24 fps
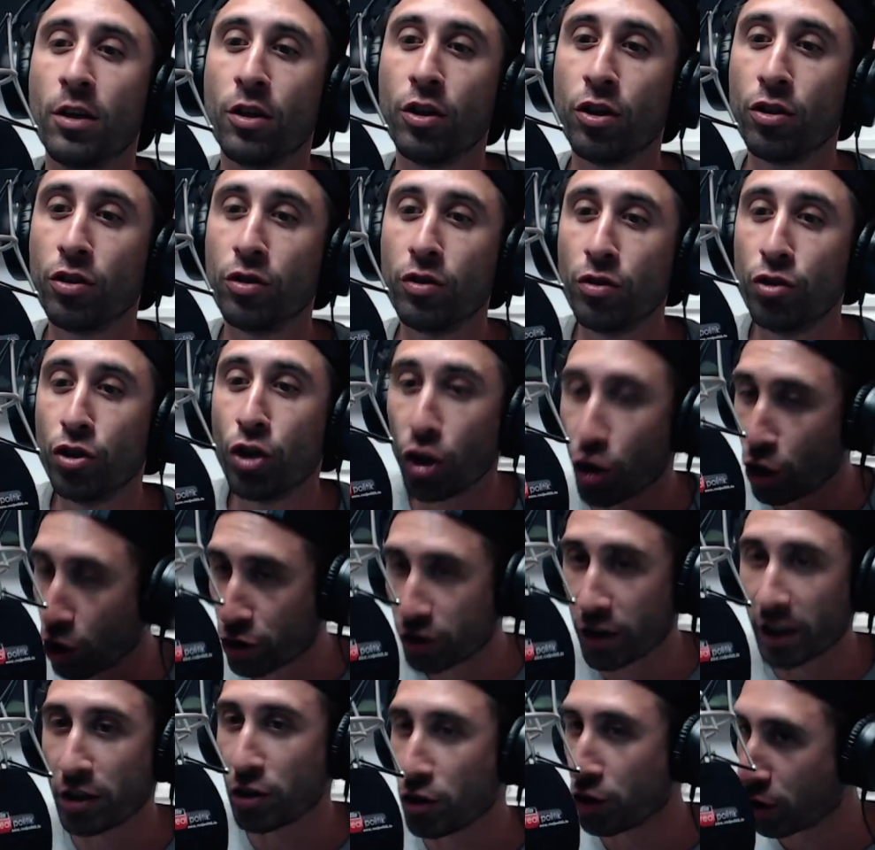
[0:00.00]
no,
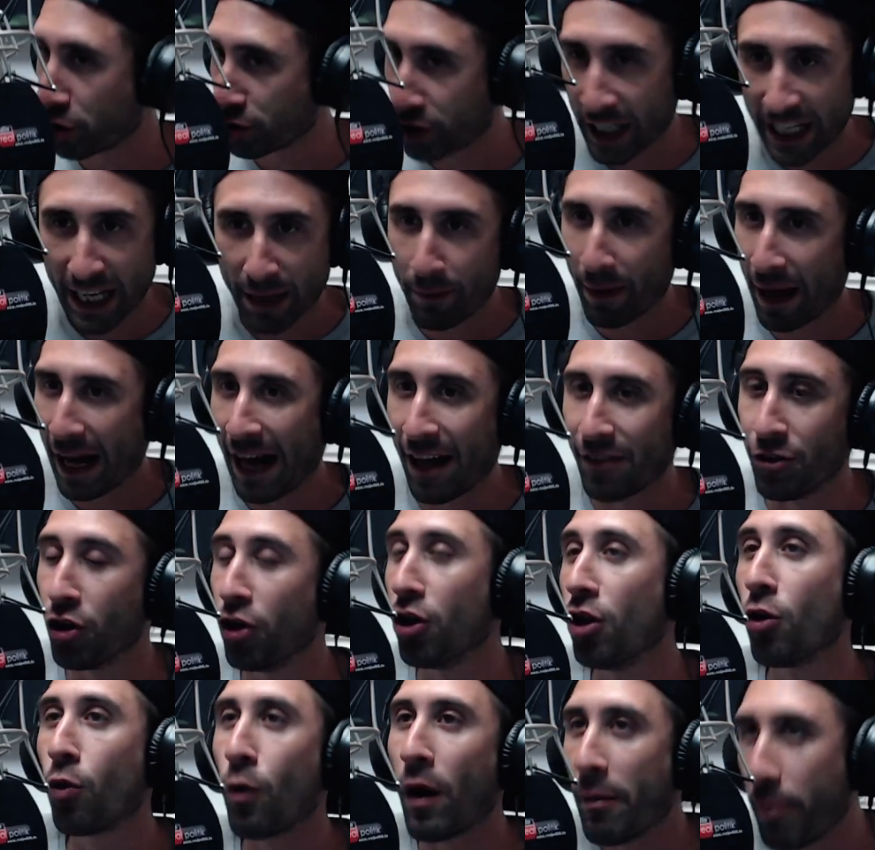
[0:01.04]
no, estaría pagando Don
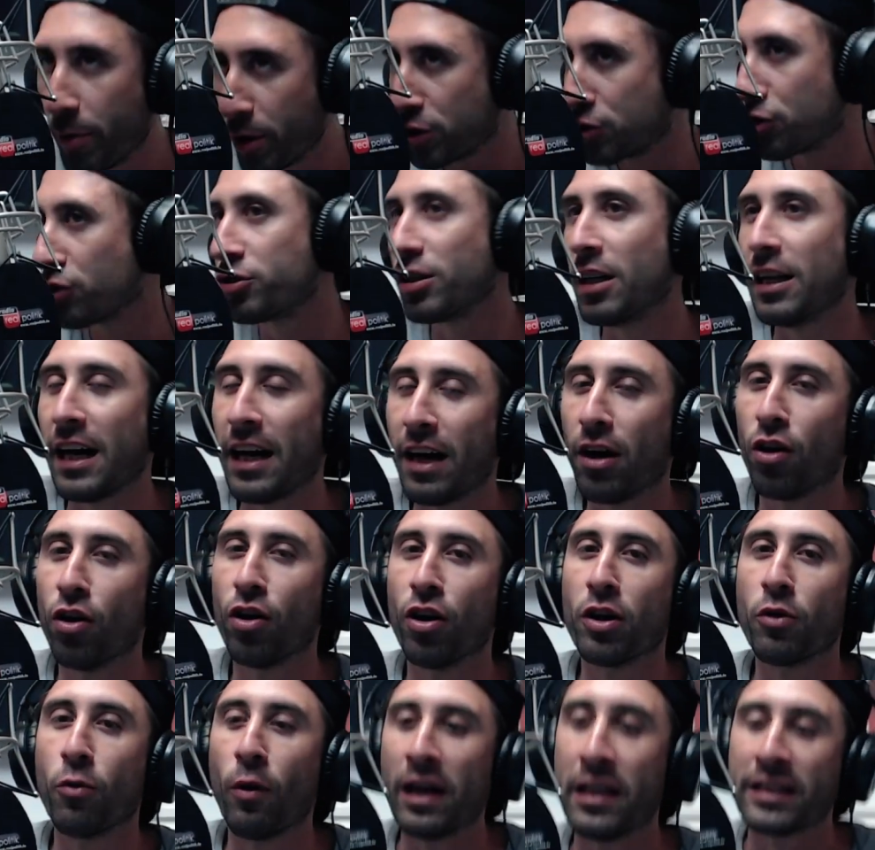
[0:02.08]
Juan, pero yo se la hago
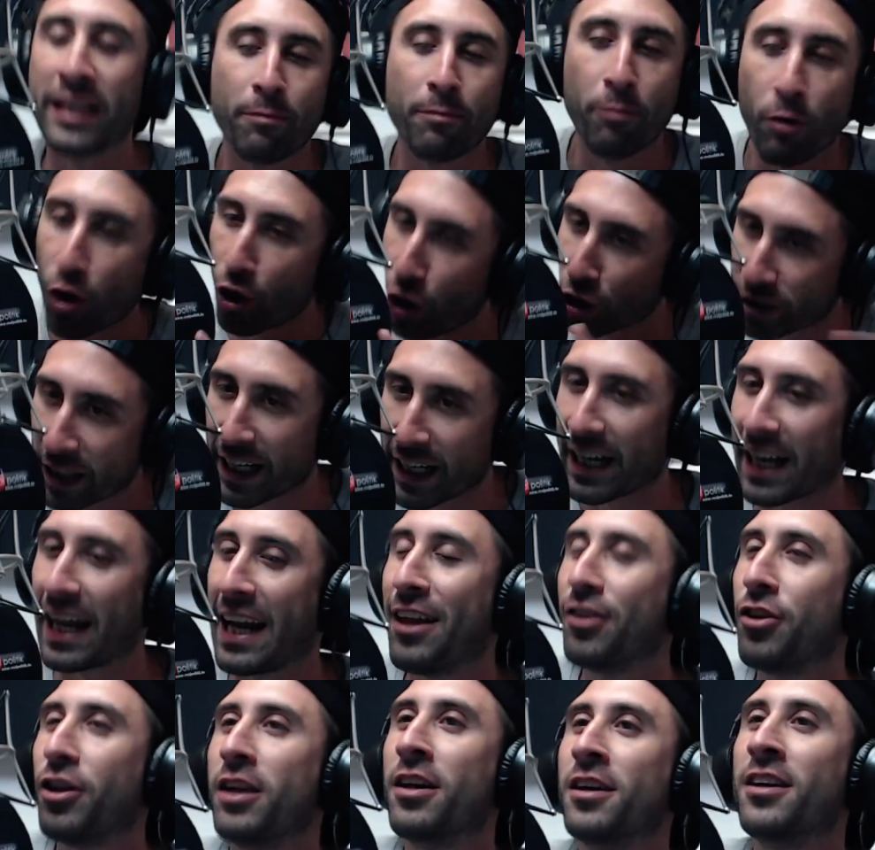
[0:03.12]
igual. Tampoco nos estaría regalando.